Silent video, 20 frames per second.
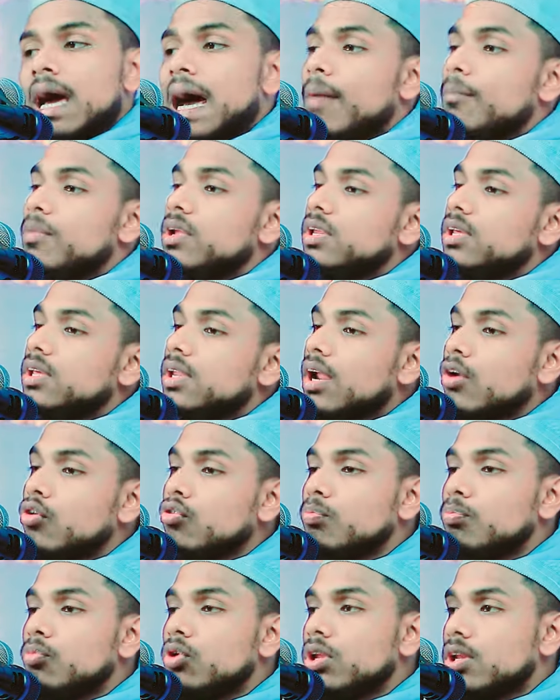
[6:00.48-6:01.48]
আমি
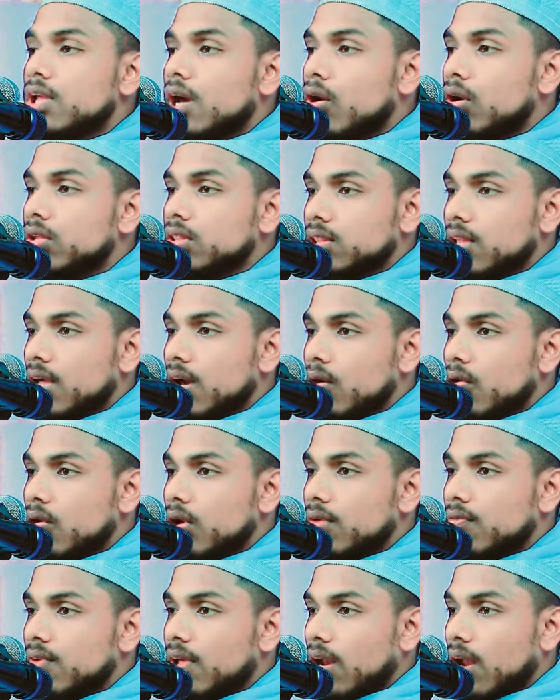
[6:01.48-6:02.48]
নিরানব্বইটা হত্যা
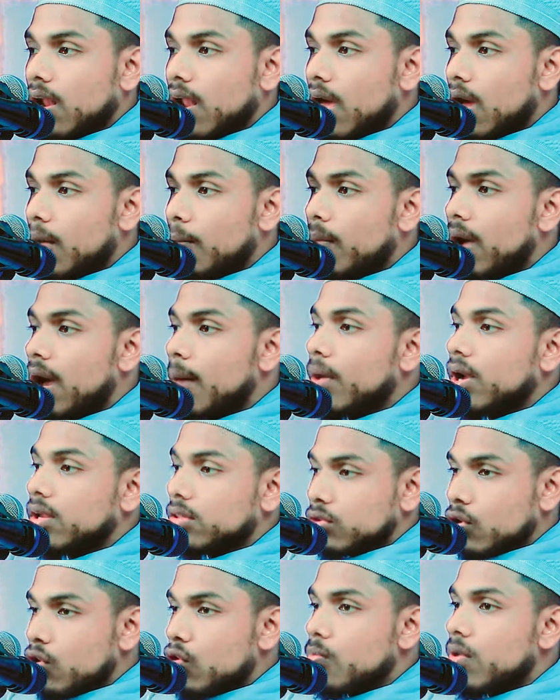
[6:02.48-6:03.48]
করে ফেললাম আমার
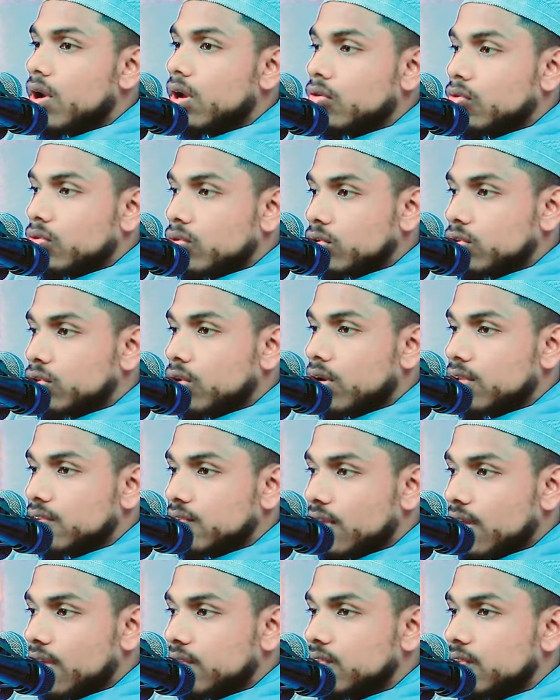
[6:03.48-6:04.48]
আবার কোনো
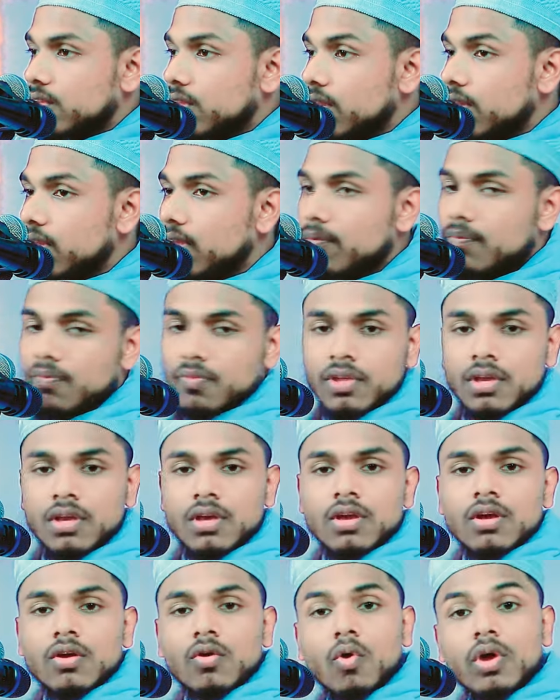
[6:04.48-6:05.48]
দরজা আসেনি
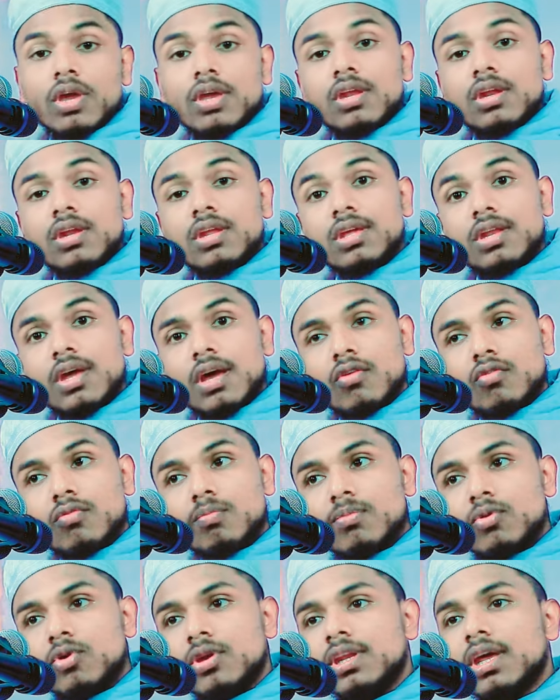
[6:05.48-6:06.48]
কই
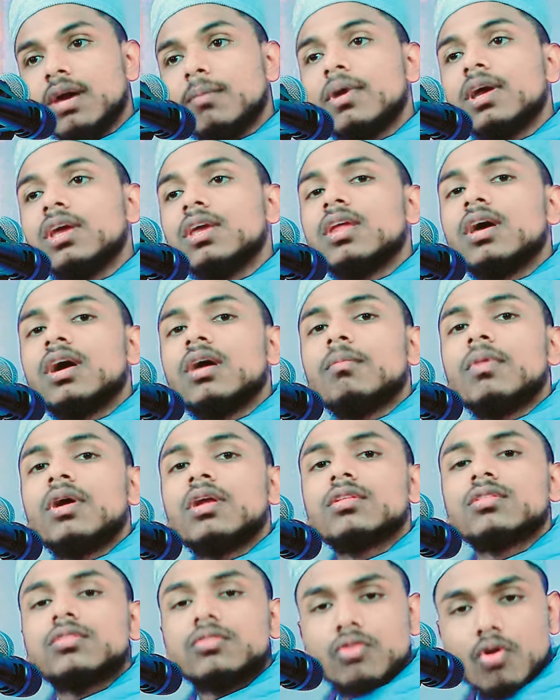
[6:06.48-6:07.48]
নিরানব্বইটা মাইরা আবার
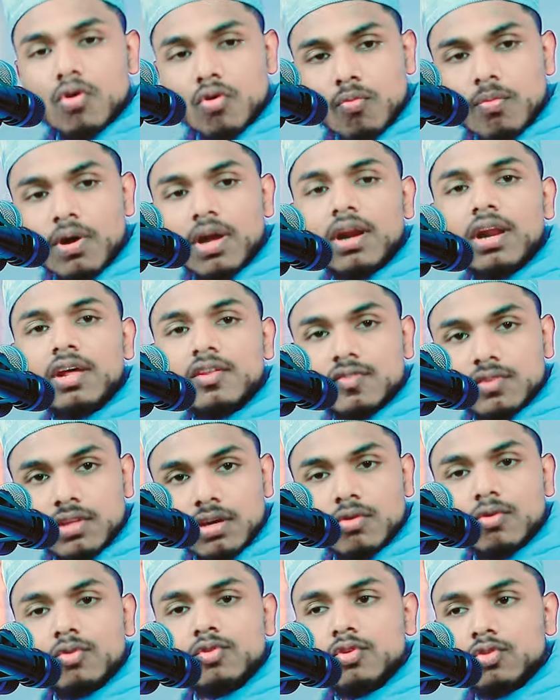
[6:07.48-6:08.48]
তৌবার রাস্তা
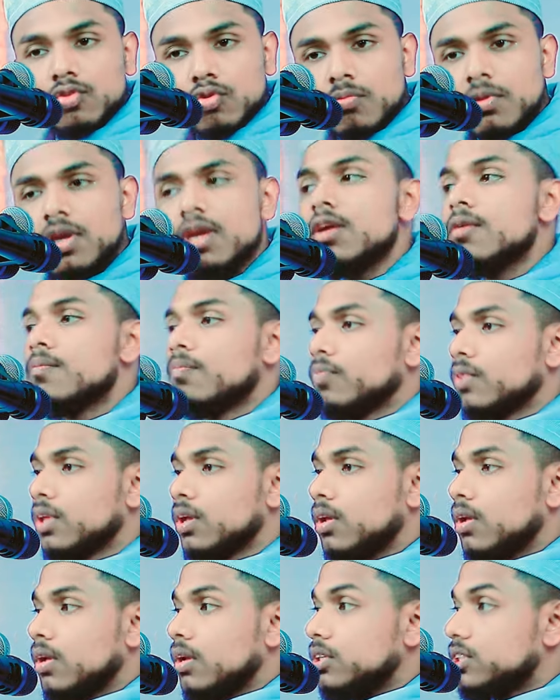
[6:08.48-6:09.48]
খুঁজো তুমি
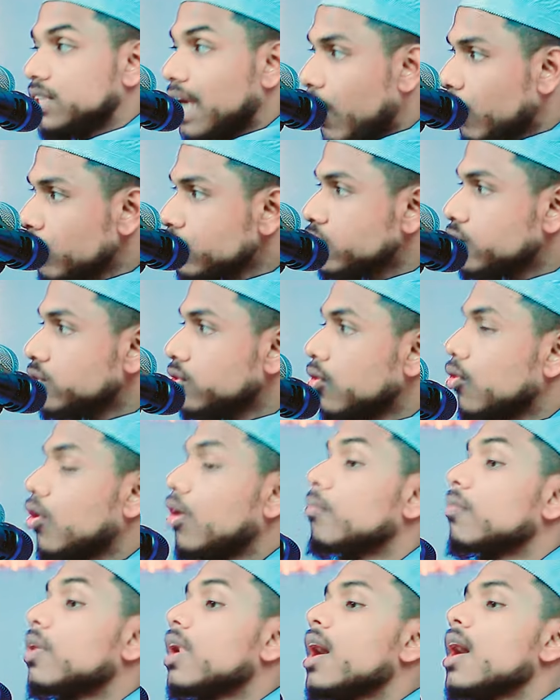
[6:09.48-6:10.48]
সাহস তো
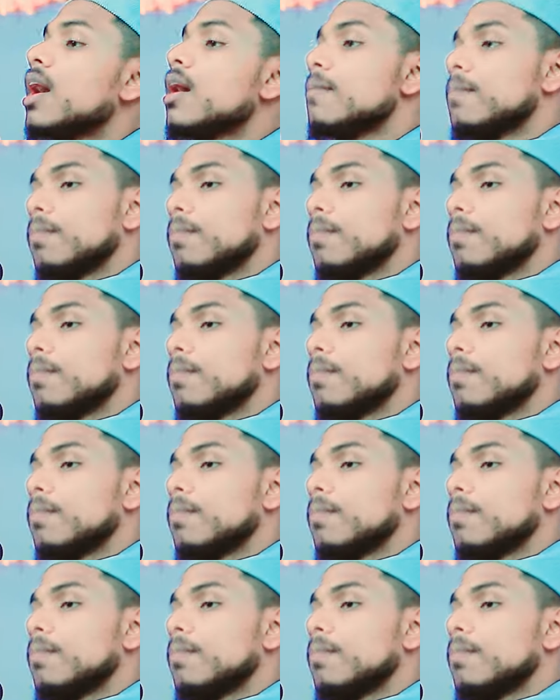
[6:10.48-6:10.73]
কম না